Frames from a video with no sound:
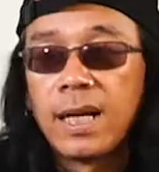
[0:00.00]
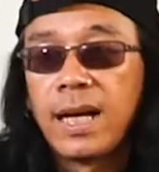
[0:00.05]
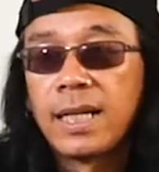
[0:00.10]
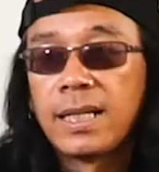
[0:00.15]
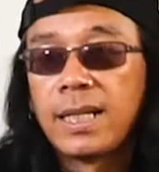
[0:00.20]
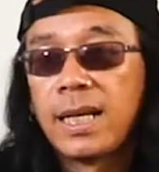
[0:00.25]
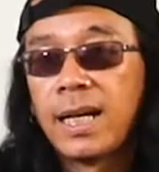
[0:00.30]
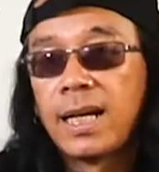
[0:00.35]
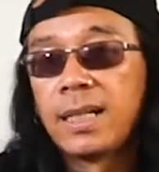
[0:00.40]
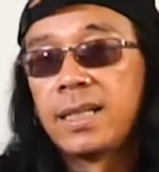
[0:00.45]

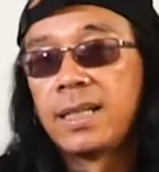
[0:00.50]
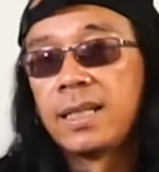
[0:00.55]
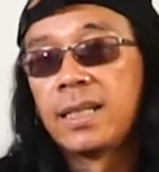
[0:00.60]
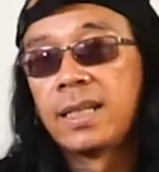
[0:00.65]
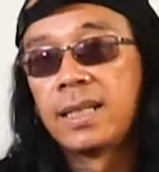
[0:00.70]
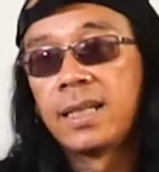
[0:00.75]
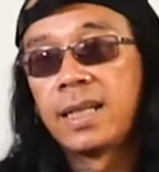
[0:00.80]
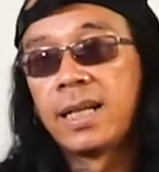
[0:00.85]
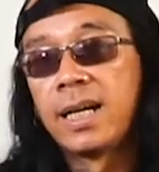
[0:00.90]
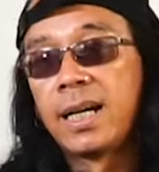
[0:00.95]
ada ada
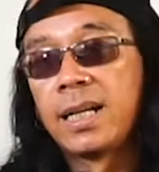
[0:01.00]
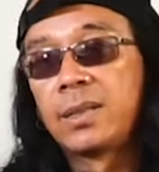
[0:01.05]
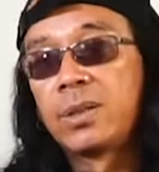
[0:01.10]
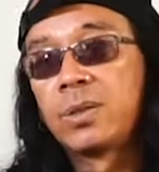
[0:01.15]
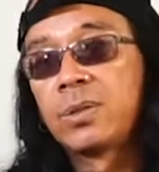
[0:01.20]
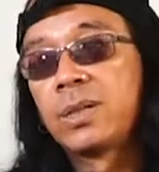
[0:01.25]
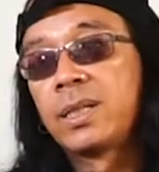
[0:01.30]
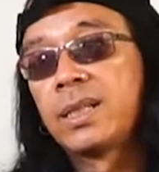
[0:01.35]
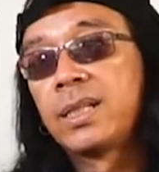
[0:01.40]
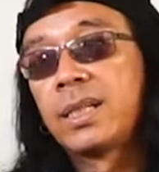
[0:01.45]
yang
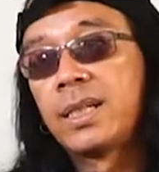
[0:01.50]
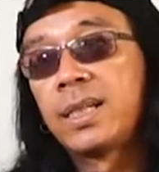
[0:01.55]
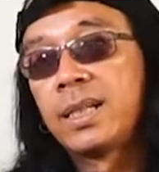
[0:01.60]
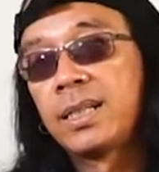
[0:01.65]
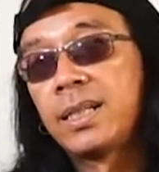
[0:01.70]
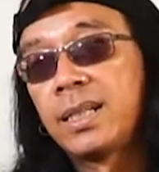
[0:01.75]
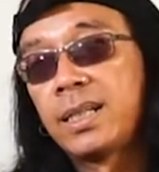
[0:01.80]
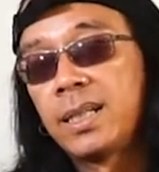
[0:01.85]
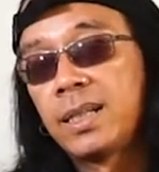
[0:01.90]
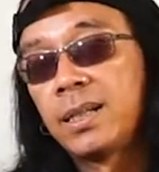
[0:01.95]
legato ada
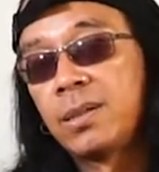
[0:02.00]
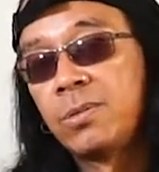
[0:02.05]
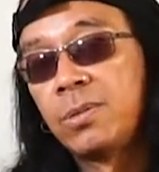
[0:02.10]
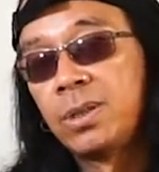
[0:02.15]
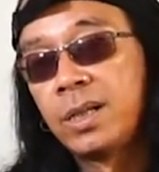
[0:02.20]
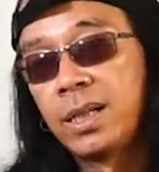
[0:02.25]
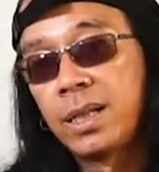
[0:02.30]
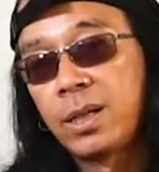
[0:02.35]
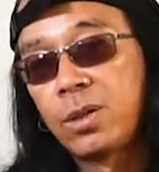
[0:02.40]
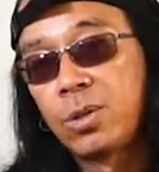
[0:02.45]
ada yang
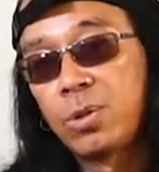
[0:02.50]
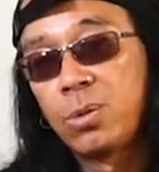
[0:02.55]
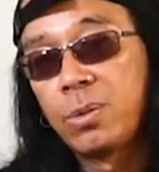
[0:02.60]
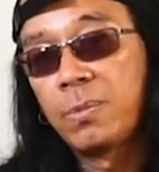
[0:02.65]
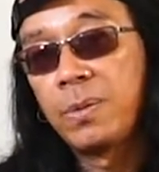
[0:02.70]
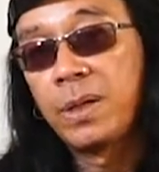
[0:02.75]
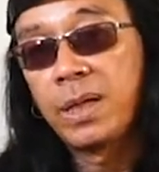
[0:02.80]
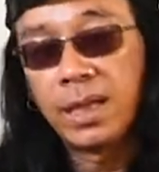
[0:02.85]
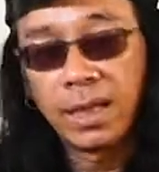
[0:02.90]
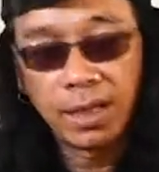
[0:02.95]
gue ekonomi
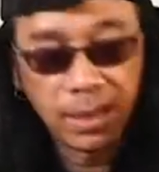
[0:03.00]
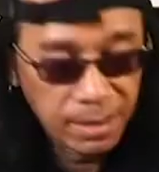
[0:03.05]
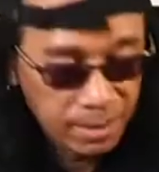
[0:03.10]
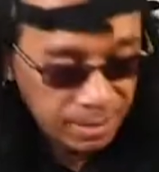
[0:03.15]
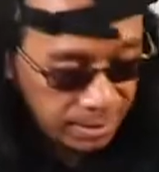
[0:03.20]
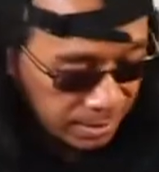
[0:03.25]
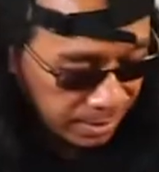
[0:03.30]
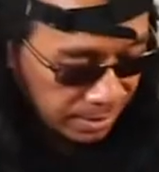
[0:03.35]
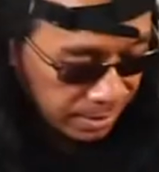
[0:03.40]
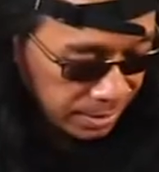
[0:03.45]
picking
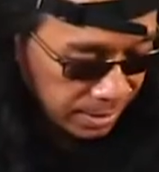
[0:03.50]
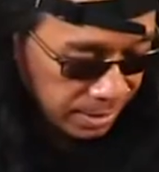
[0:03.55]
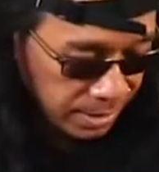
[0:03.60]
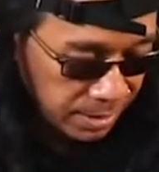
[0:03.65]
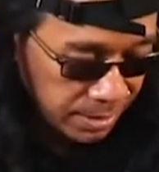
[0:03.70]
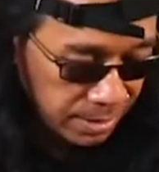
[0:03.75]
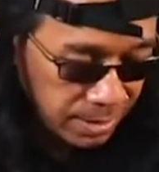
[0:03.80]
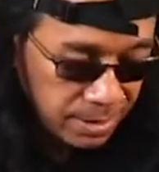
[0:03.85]
jadi